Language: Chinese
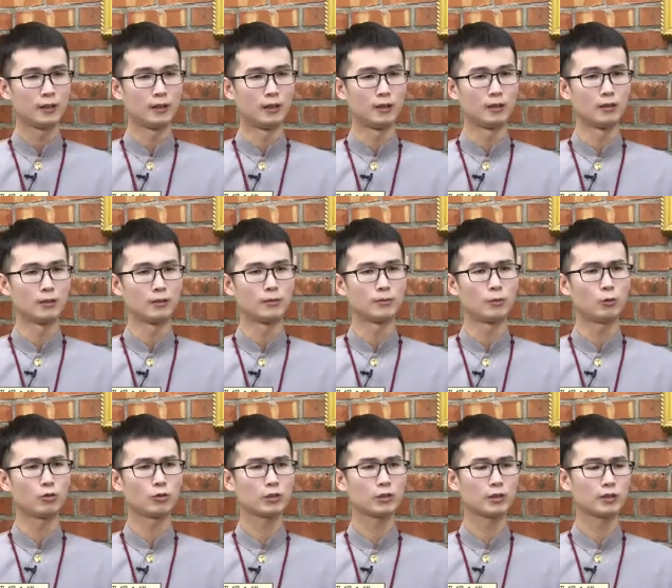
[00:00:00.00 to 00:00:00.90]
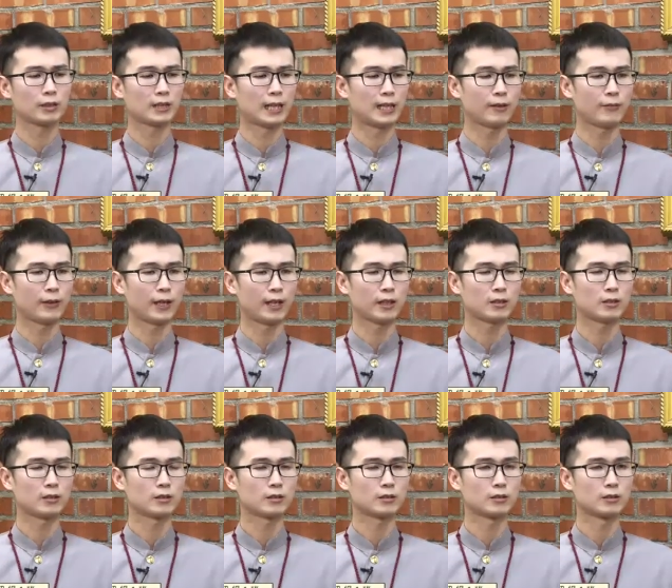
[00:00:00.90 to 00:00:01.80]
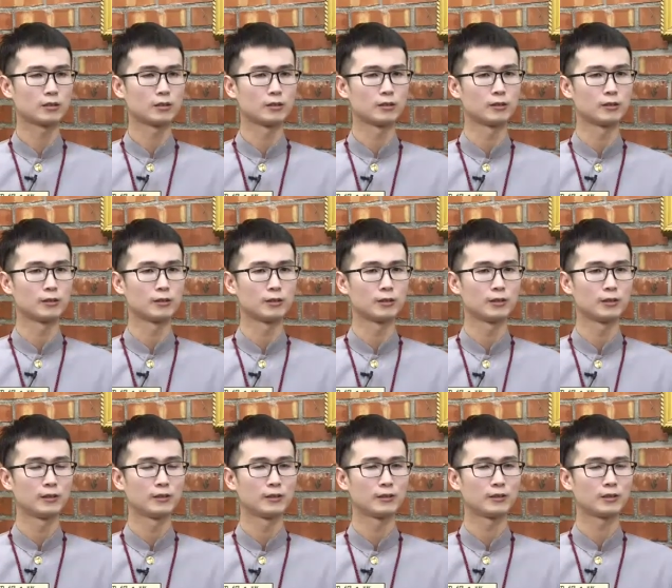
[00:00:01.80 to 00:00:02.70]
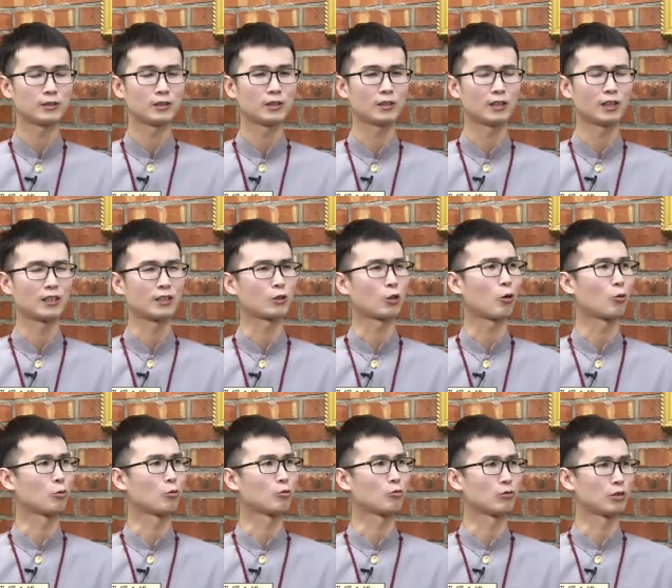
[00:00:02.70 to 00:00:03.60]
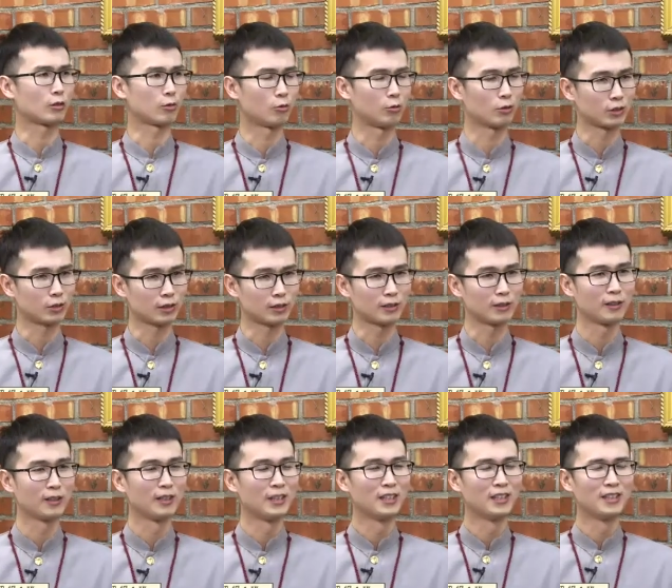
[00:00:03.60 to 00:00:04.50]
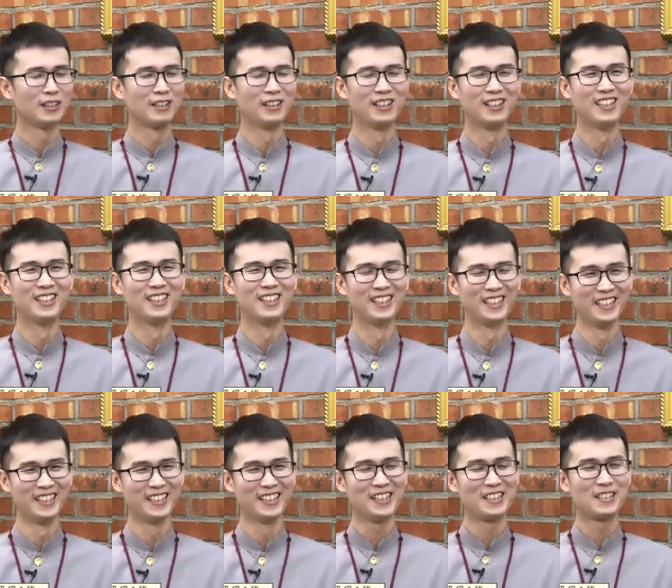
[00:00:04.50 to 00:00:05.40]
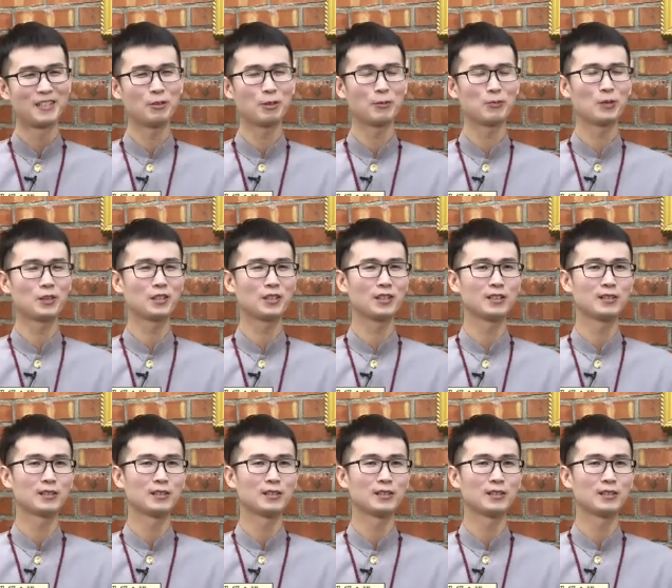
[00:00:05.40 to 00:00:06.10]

呃，陌生开发其实是一个很痛苦的过程，因为毕竟